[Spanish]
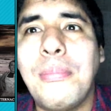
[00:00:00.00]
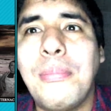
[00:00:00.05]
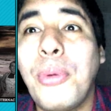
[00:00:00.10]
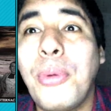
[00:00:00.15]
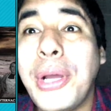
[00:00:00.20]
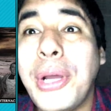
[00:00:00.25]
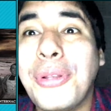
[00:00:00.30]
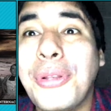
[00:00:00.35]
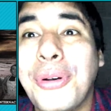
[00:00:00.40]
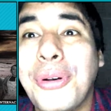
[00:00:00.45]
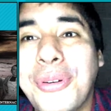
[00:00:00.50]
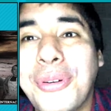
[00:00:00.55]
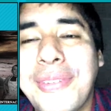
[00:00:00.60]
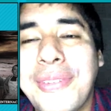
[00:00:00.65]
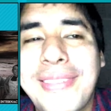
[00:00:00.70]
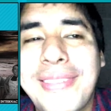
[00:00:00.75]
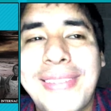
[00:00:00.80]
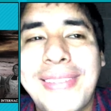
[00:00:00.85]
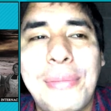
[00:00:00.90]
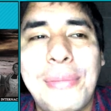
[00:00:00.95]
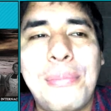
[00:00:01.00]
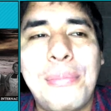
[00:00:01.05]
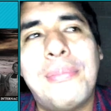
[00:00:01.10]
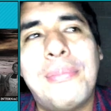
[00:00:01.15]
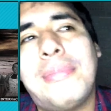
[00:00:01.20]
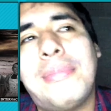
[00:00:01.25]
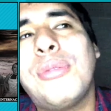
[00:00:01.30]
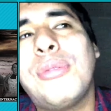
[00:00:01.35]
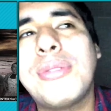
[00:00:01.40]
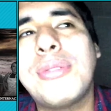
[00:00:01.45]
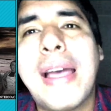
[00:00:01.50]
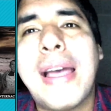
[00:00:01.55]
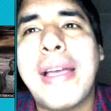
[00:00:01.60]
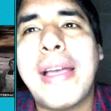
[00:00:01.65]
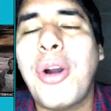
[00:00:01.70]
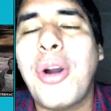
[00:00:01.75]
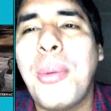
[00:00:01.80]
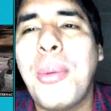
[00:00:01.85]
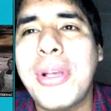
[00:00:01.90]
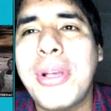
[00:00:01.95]
Bueno, tú
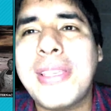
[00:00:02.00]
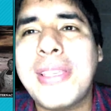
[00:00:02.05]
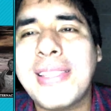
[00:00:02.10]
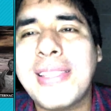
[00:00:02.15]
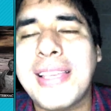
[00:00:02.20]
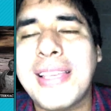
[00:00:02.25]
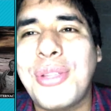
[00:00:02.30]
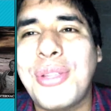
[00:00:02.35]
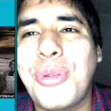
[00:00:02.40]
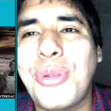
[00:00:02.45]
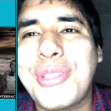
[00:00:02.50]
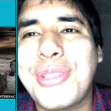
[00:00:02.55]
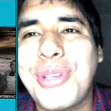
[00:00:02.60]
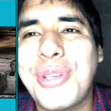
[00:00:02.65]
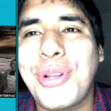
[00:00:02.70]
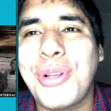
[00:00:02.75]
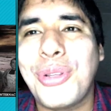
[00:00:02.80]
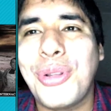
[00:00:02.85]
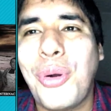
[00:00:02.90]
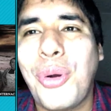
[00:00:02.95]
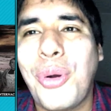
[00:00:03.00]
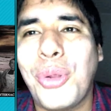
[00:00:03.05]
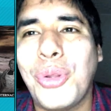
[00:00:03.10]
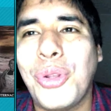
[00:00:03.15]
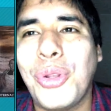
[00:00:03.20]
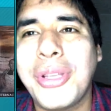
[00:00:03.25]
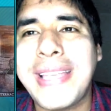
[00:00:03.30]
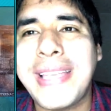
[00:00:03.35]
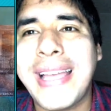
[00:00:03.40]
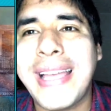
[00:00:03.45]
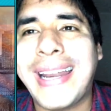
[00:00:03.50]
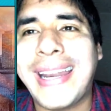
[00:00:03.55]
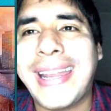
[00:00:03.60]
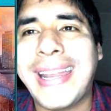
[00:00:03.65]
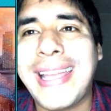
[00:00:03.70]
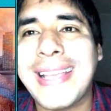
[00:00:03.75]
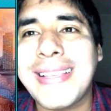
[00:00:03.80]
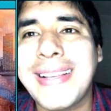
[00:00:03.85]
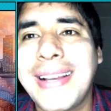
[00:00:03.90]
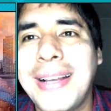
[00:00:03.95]
sabes cómo es esta situación, ¿no? Cuando uno se
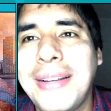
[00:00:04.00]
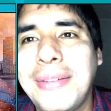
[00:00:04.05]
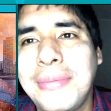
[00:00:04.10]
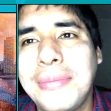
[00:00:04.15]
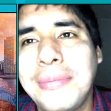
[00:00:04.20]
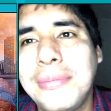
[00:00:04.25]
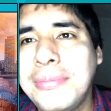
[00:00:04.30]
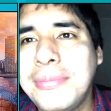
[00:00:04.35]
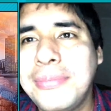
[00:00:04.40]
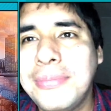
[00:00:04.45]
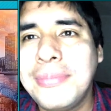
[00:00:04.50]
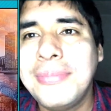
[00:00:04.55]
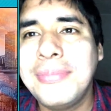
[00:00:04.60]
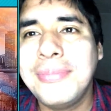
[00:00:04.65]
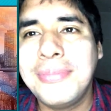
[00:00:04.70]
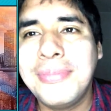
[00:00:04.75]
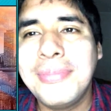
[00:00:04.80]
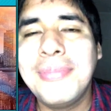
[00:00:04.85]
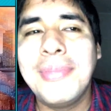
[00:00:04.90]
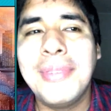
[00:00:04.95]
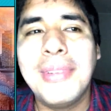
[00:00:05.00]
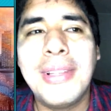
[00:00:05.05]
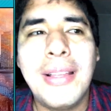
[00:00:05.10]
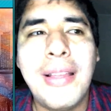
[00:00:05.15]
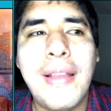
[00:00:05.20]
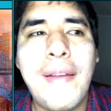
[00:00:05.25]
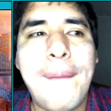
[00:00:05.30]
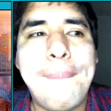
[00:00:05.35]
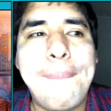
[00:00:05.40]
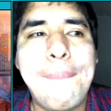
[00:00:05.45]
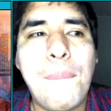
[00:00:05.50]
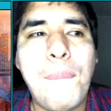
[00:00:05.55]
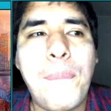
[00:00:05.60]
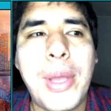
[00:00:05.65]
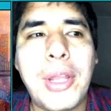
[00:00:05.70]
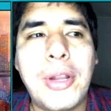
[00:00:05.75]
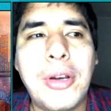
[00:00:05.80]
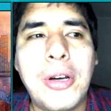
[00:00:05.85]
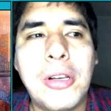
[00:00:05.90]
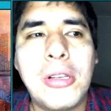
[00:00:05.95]
arriesga. Mm.
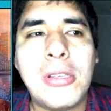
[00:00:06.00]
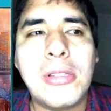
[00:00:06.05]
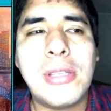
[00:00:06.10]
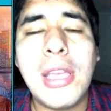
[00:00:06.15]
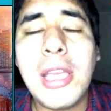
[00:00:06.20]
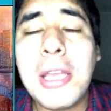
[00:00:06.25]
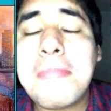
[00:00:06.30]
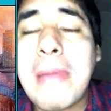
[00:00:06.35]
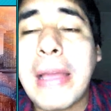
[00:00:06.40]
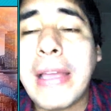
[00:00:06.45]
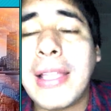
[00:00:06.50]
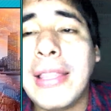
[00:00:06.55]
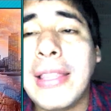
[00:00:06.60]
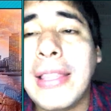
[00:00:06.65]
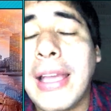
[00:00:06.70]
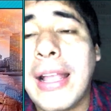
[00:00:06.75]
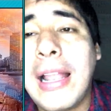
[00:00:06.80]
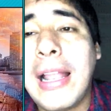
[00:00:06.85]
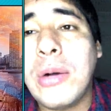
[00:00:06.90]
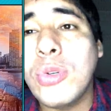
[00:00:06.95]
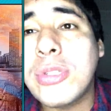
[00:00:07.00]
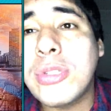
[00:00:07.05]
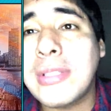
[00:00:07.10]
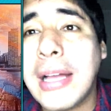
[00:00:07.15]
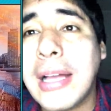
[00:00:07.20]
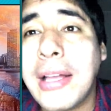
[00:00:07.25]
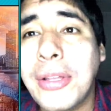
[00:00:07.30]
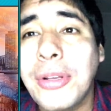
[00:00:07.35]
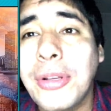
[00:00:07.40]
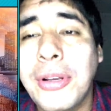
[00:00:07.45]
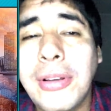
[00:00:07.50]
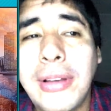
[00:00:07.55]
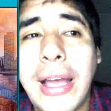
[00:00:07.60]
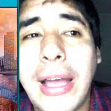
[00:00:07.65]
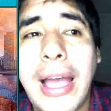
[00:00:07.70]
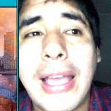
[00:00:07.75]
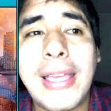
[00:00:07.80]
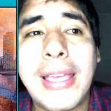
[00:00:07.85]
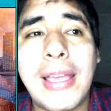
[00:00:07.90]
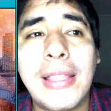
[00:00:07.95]
Pero sí, hay gente que le ha gustado,
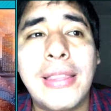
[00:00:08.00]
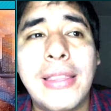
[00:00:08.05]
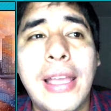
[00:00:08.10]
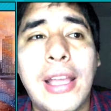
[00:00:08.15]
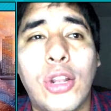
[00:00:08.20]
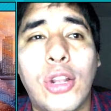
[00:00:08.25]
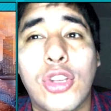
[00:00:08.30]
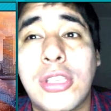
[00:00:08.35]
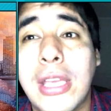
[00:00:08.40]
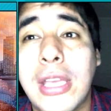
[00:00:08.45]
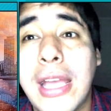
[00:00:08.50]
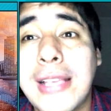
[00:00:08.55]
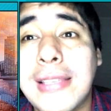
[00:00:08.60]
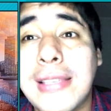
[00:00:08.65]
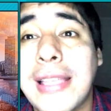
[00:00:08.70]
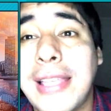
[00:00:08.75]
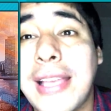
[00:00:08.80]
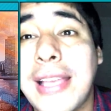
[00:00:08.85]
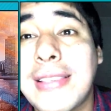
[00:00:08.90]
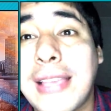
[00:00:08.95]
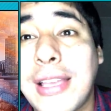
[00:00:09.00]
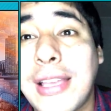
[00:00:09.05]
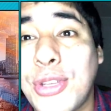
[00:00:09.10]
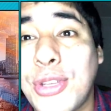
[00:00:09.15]
hay gente que lo sigue hace 10